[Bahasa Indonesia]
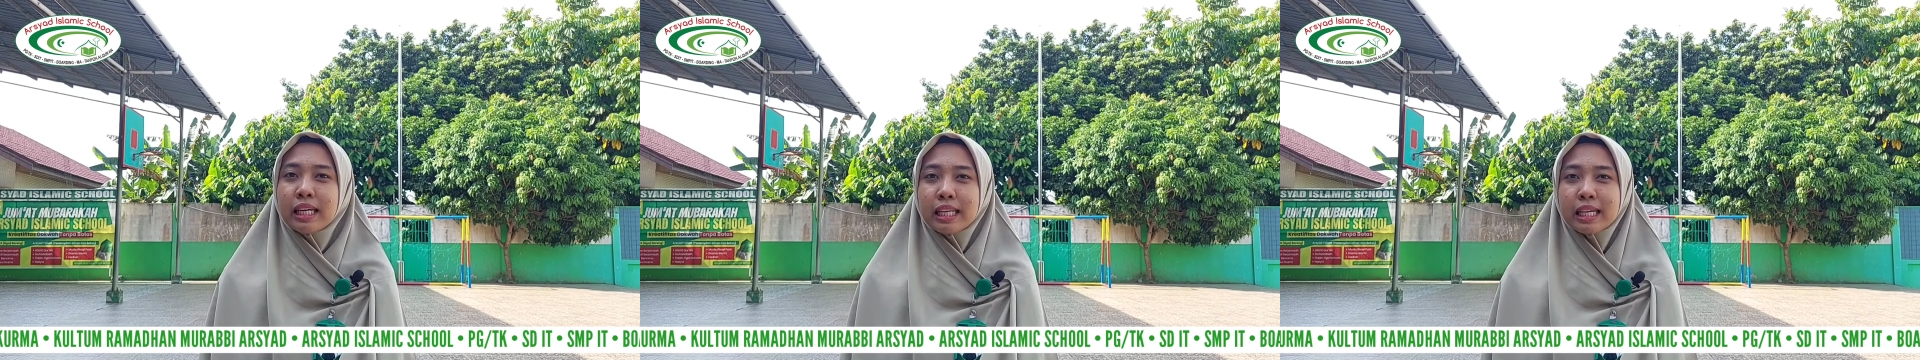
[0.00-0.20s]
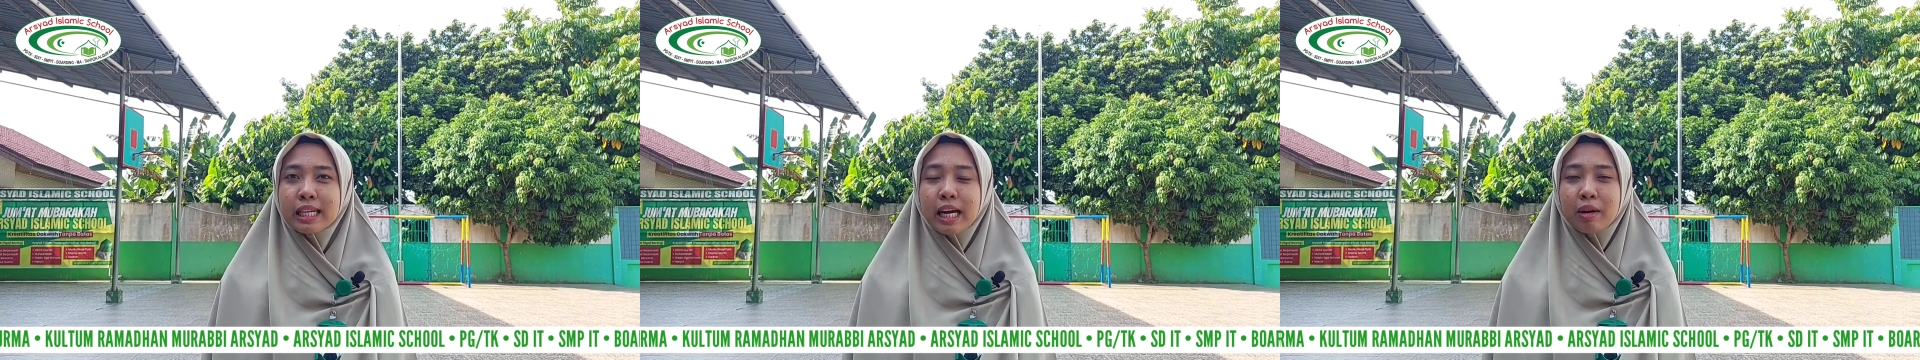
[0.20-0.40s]

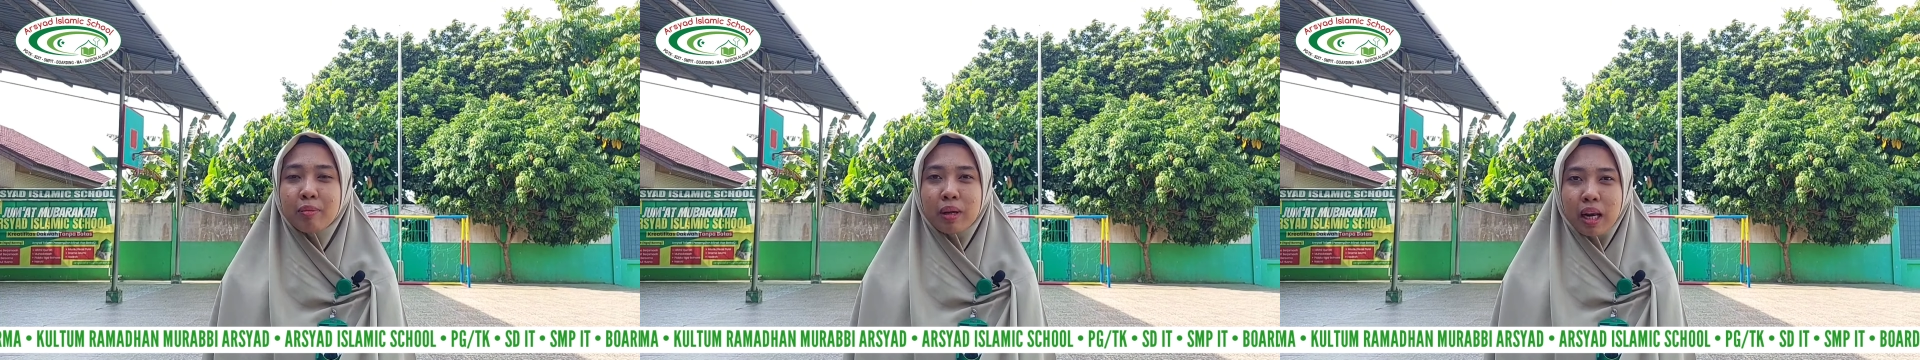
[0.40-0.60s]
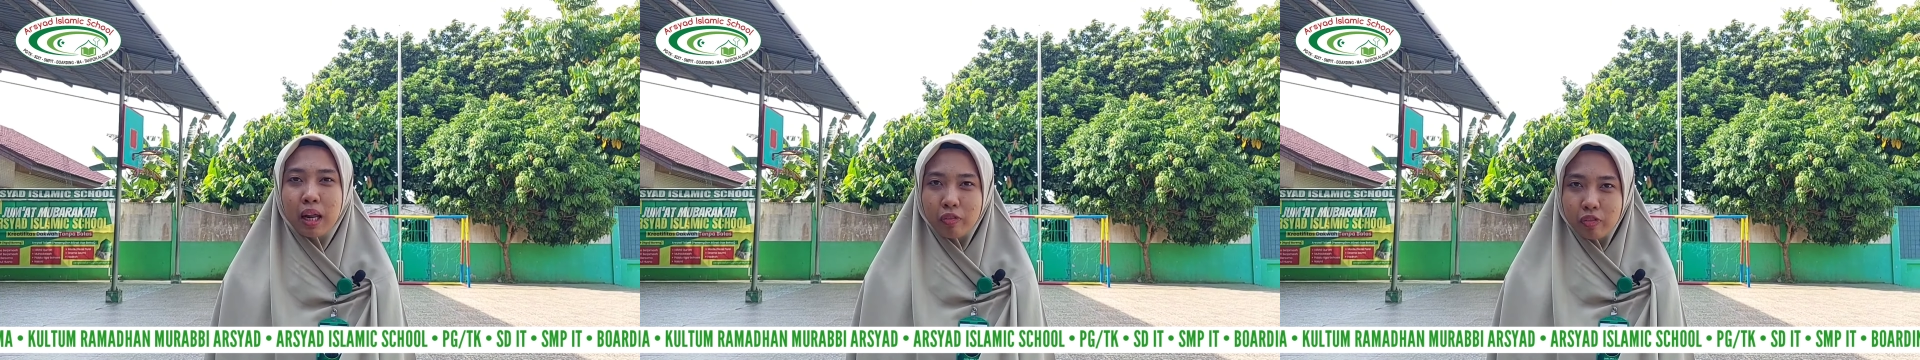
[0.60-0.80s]
dengan
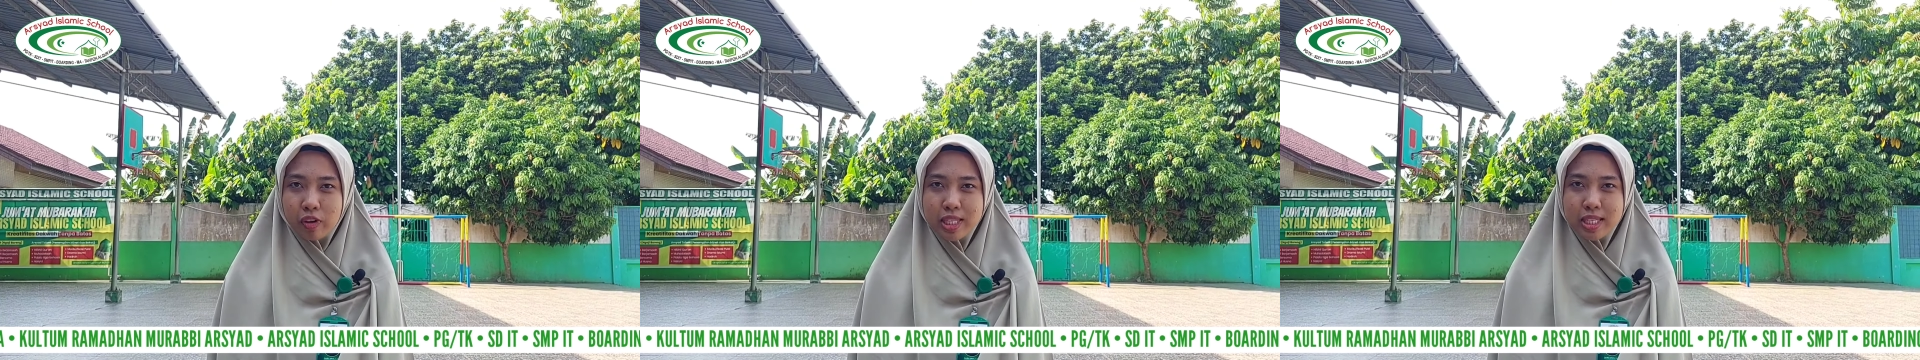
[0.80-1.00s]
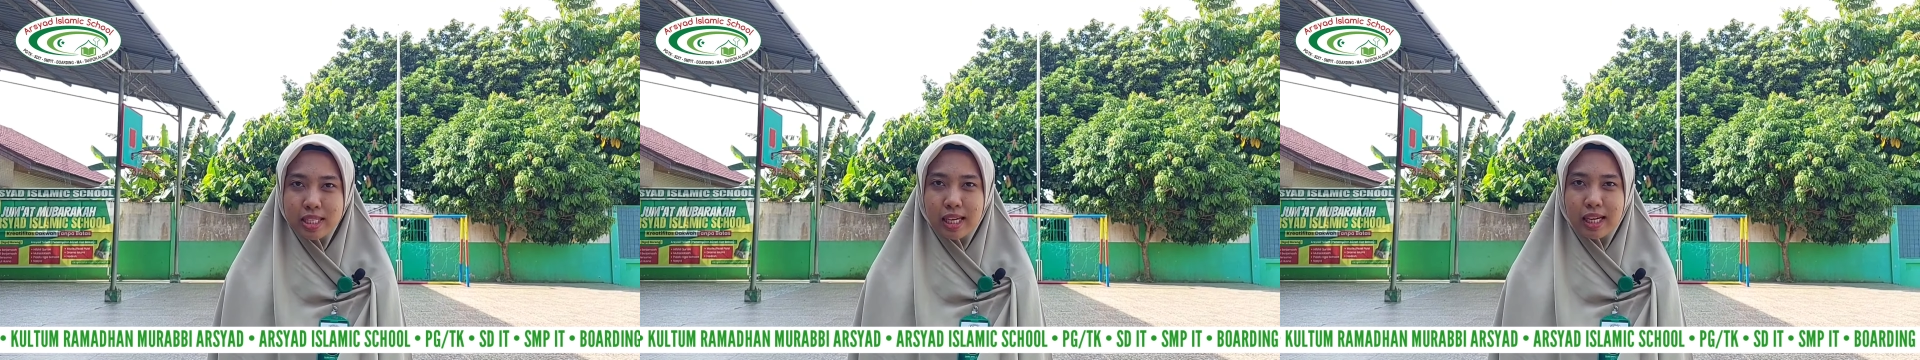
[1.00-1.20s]

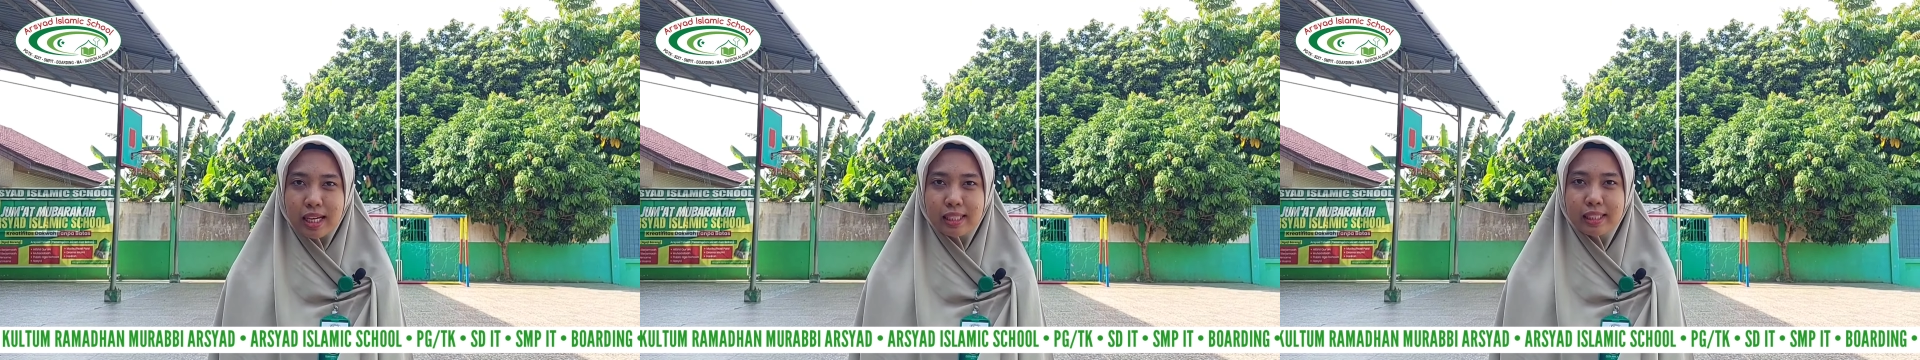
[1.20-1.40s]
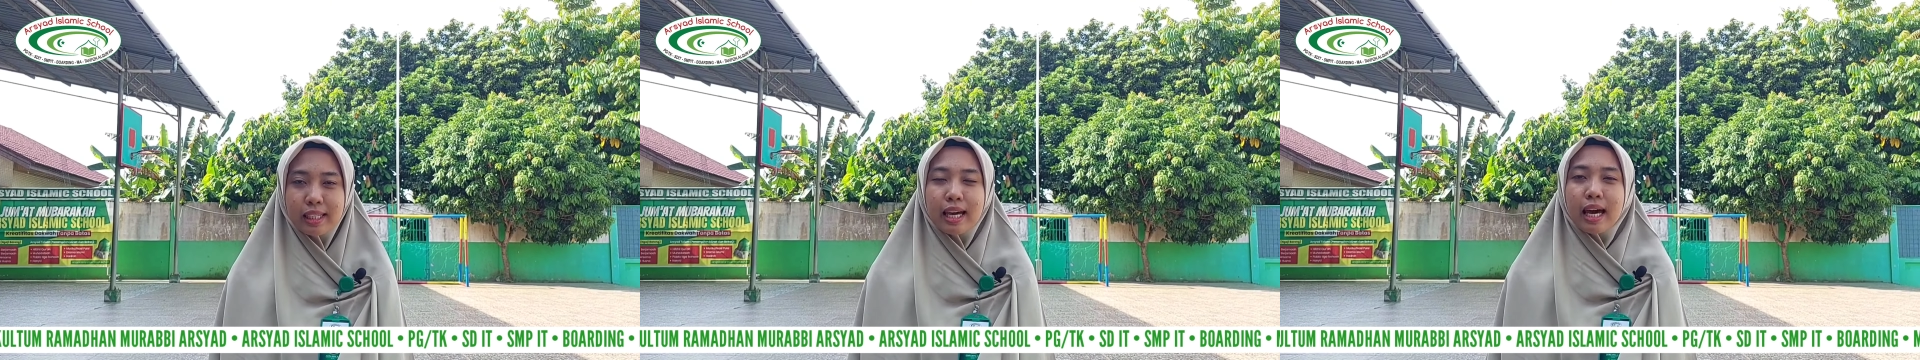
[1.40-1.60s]

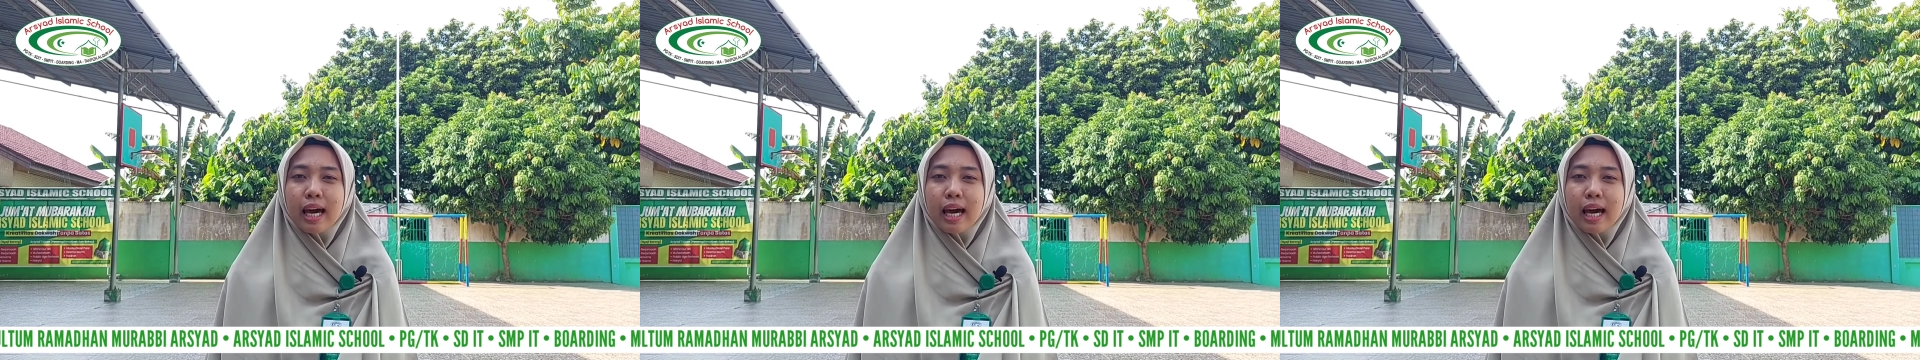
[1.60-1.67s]
melafazkan